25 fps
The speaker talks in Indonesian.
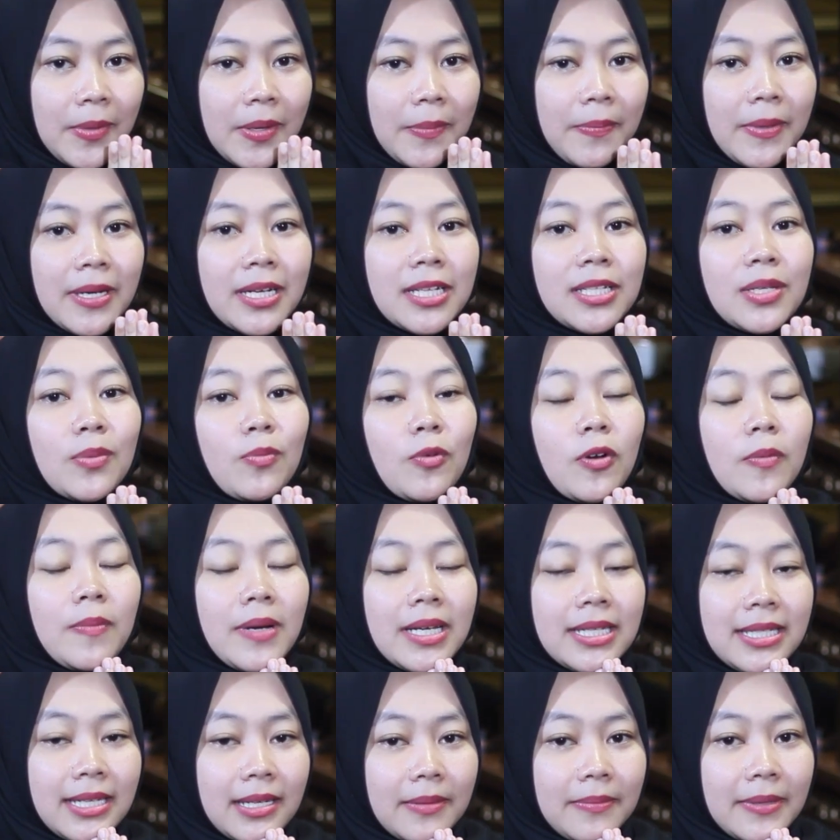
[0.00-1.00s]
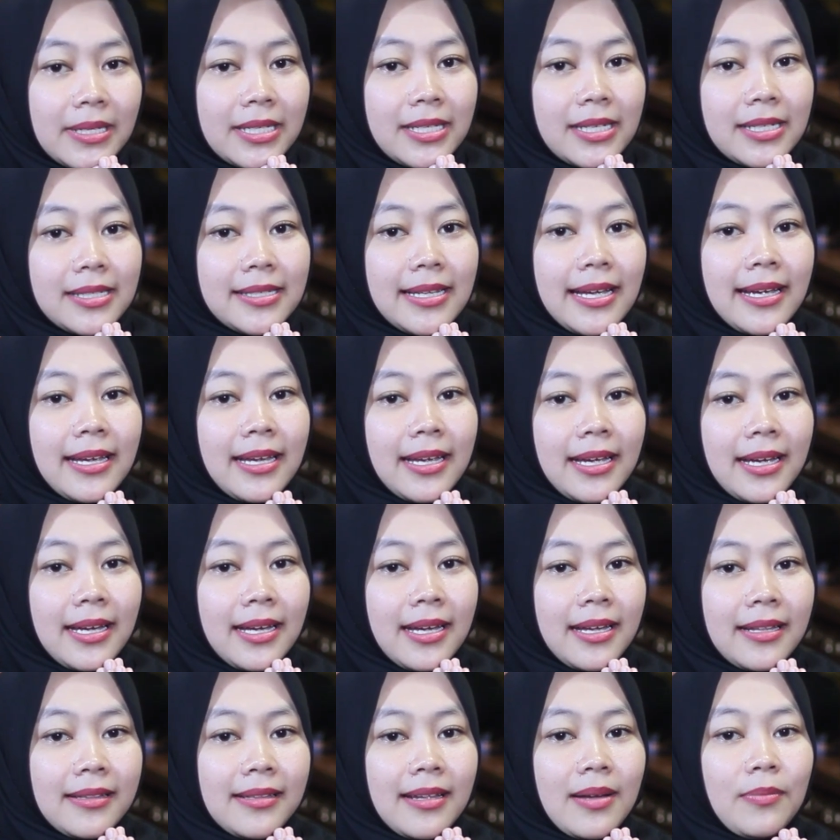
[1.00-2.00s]
kepada semua pasien-pasien
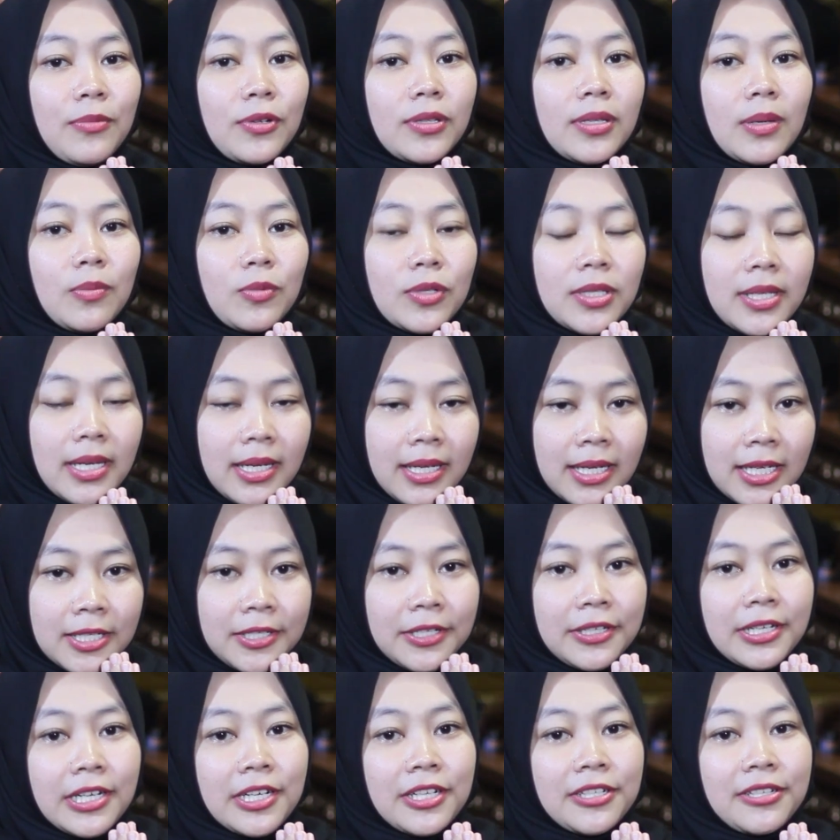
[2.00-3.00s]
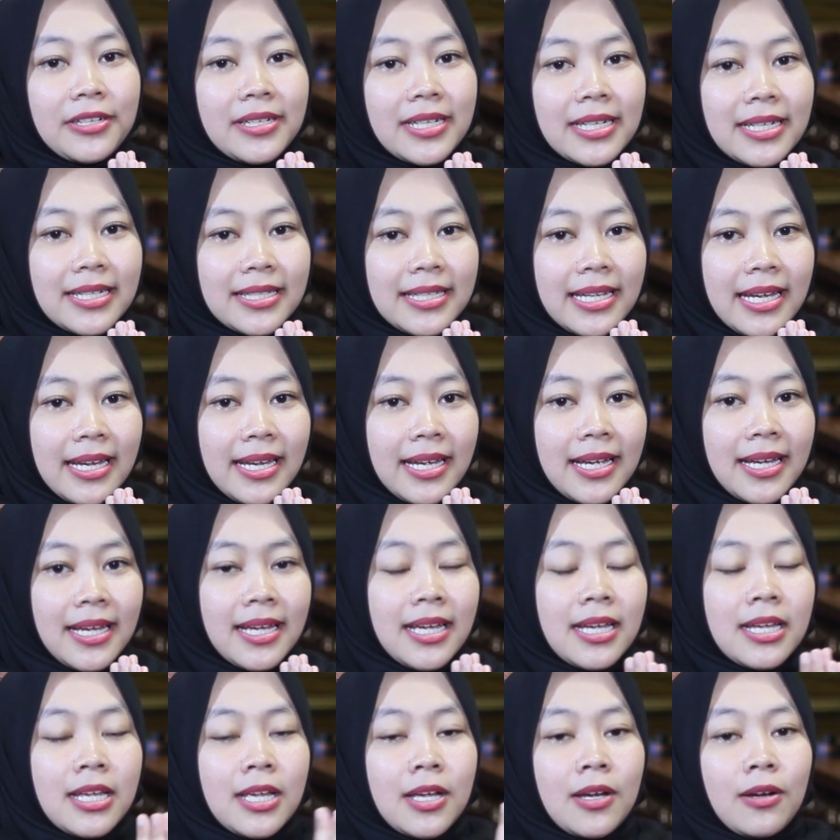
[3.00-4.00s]
saya, tamu-tamu saya, saudara-saudara saya.
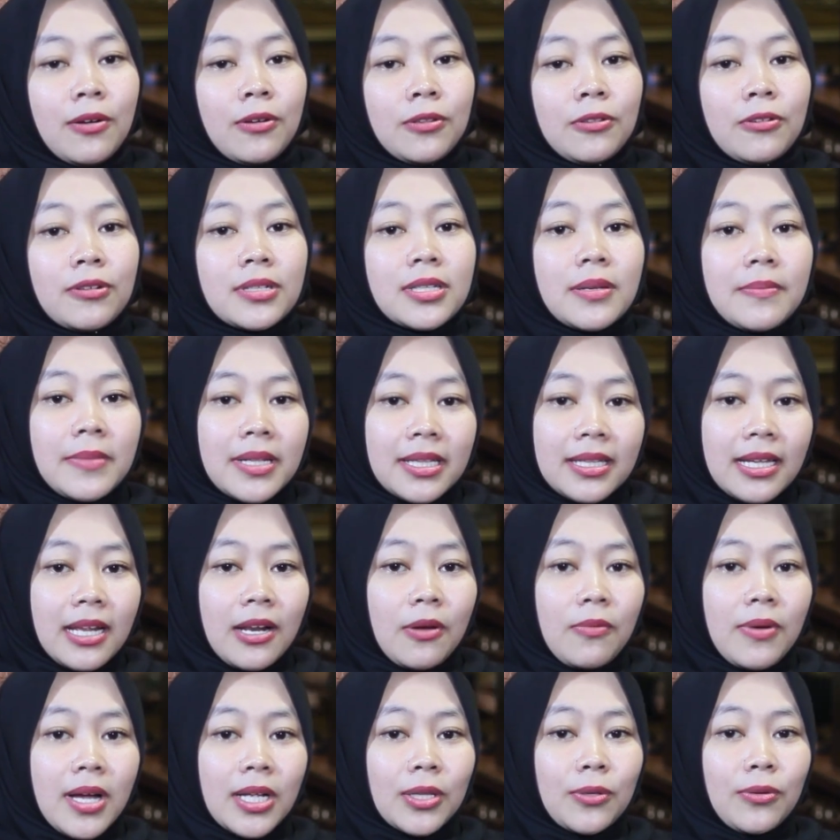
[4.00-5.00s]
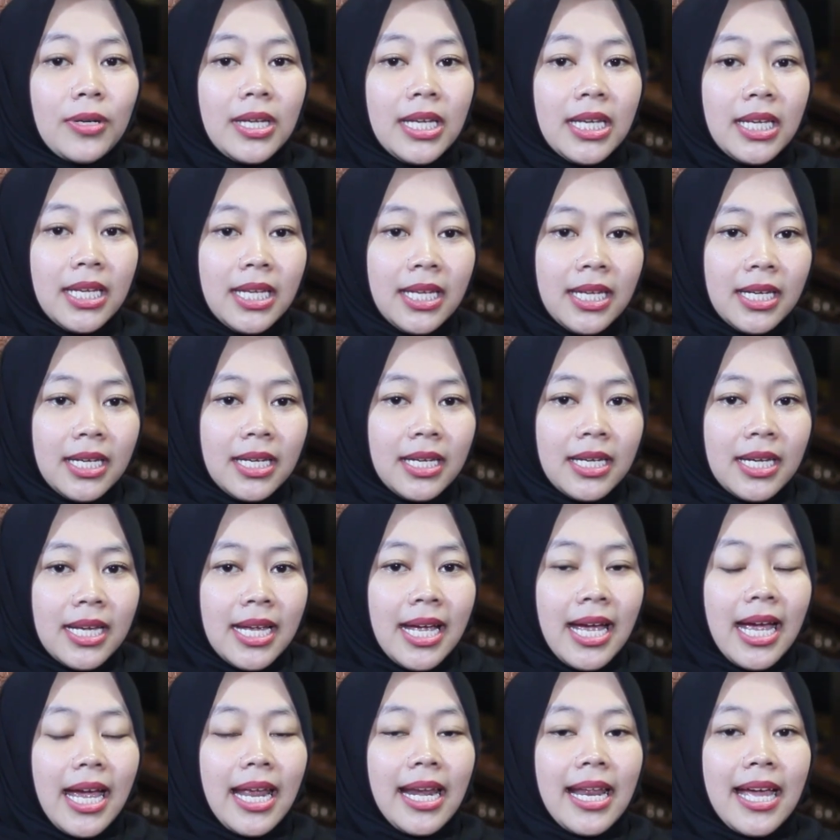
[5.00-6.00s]
Untuk sementara waktu ini
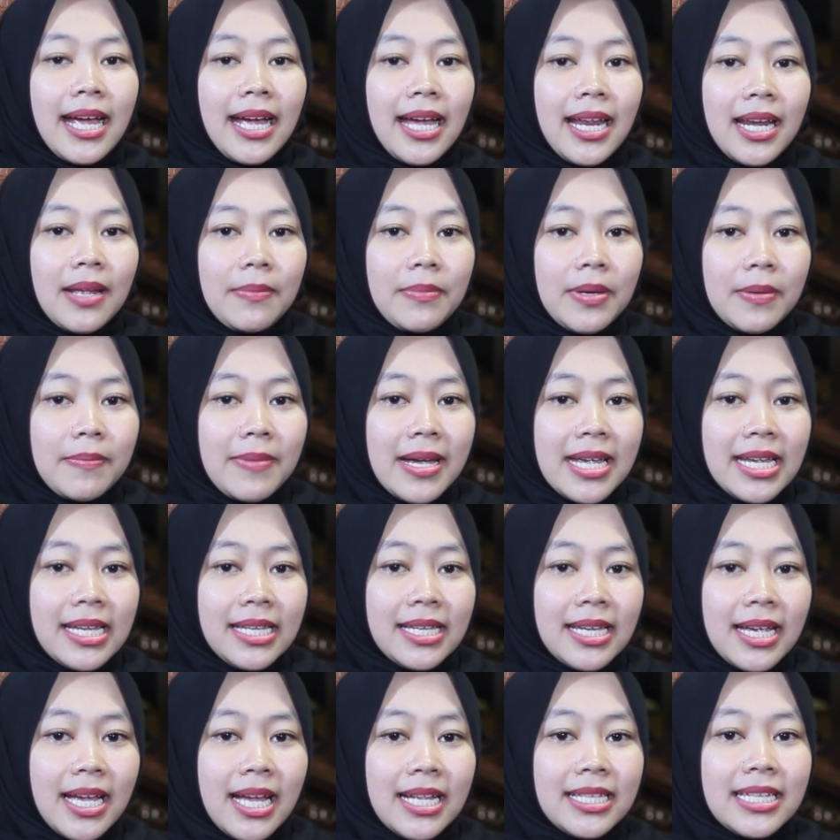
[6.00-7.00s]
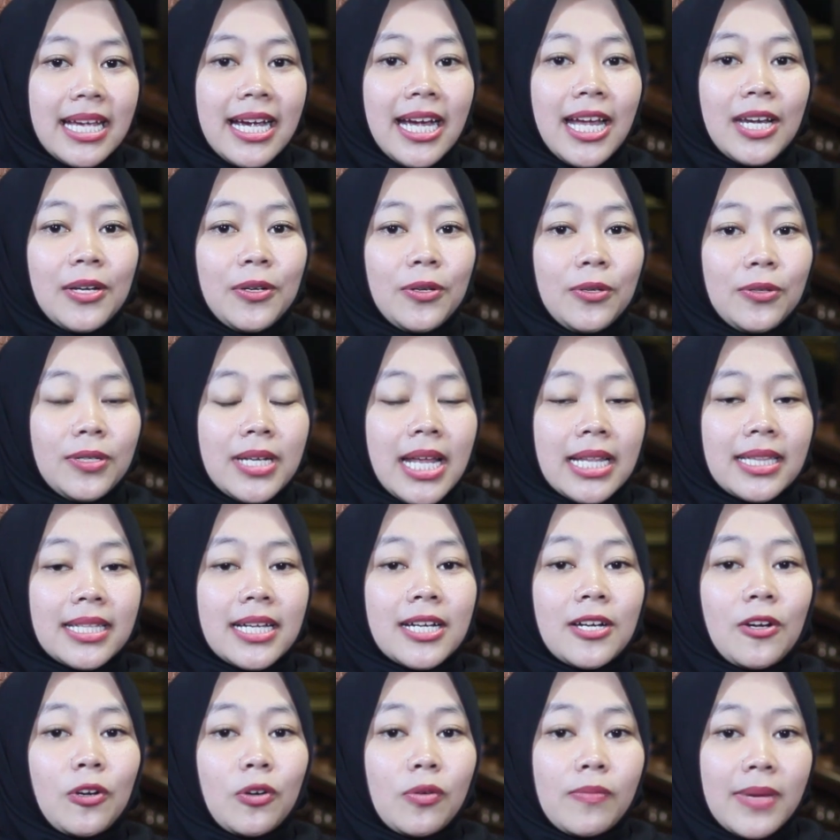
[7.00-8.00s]
alangkah lebih baiknya jangan dulu datang
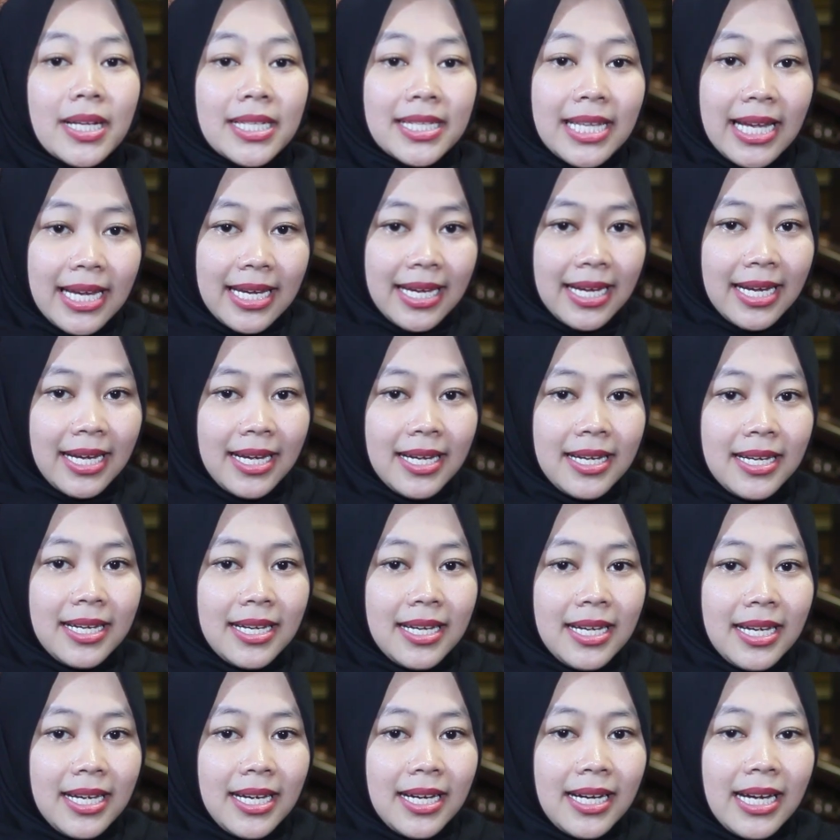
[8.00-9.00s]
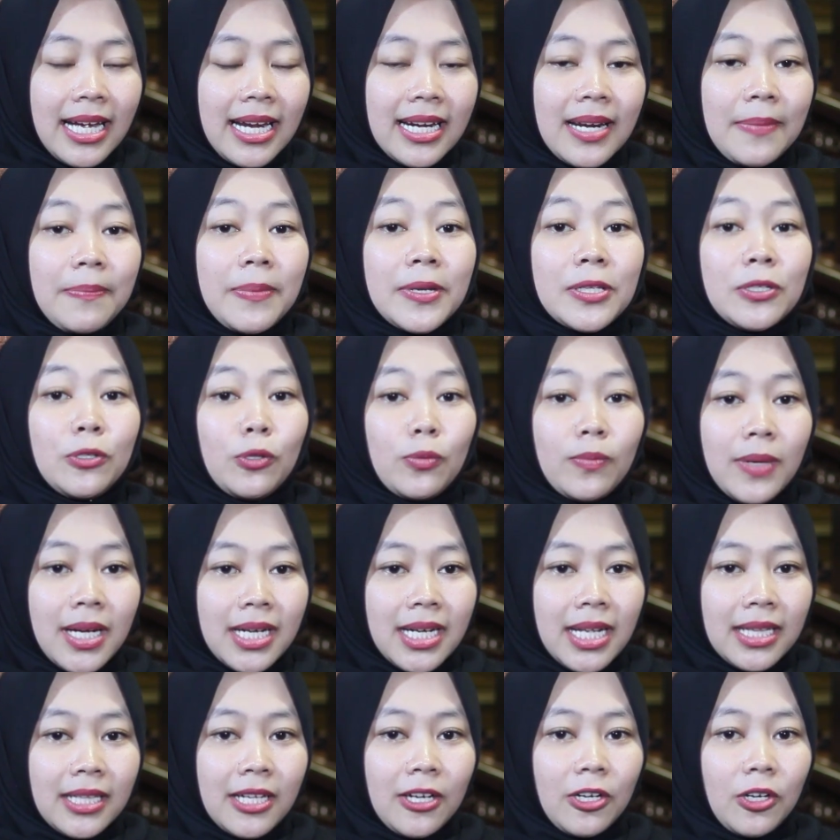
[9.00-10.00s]
ke rumah saya. Mm -hmm. Karena percuma
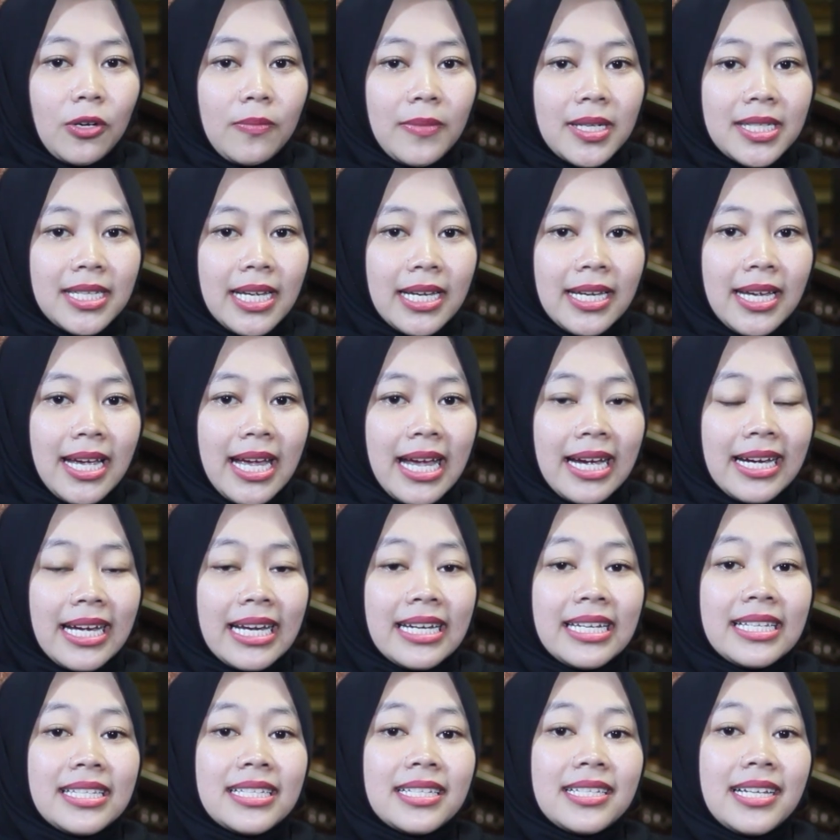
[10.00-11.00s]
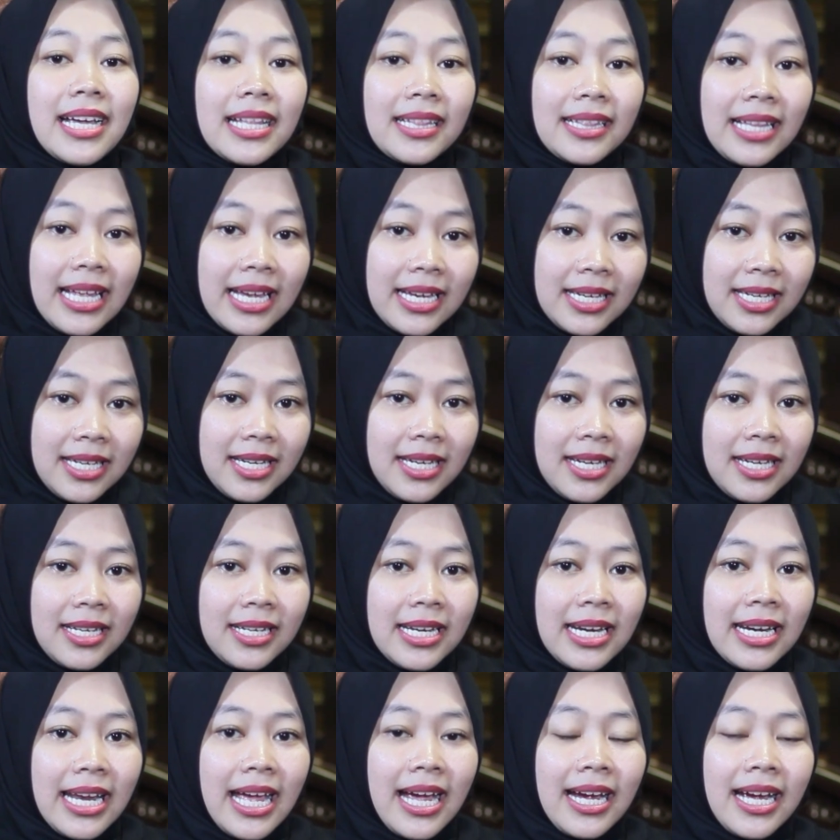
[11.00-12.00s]
datang ke rumah saya akan dicegat lagi
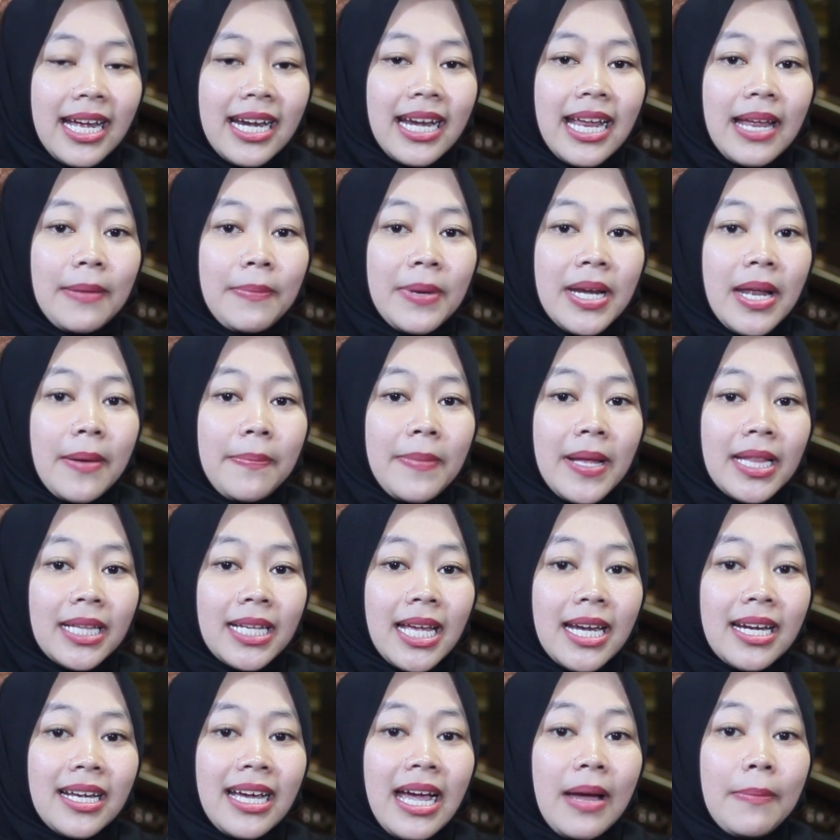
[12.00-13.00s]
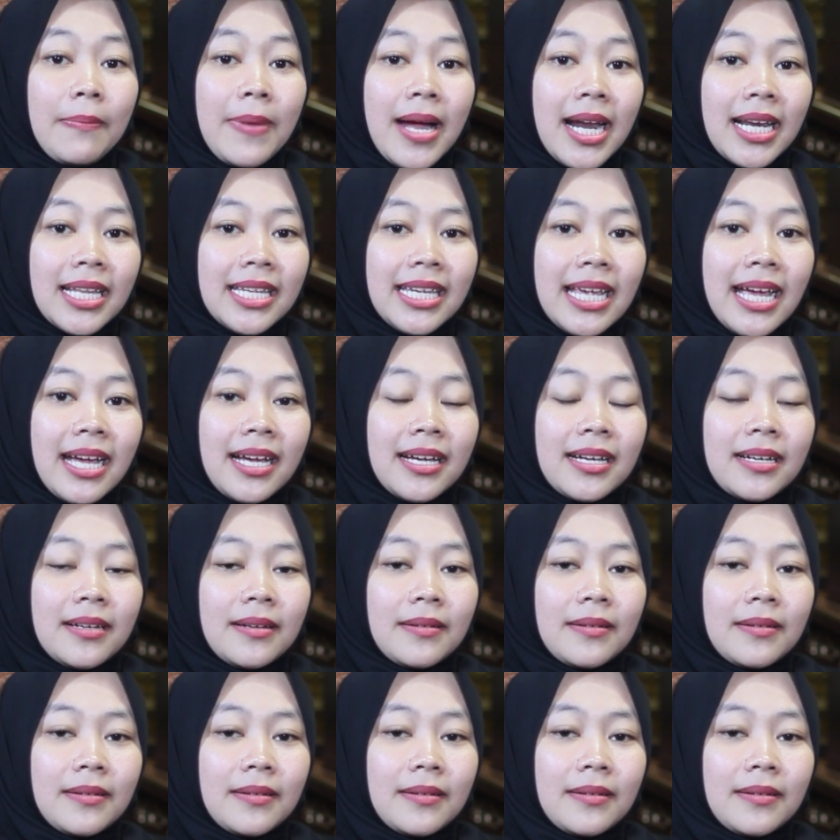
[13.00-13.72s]
dan yeah. akan mendapatkan kabar yang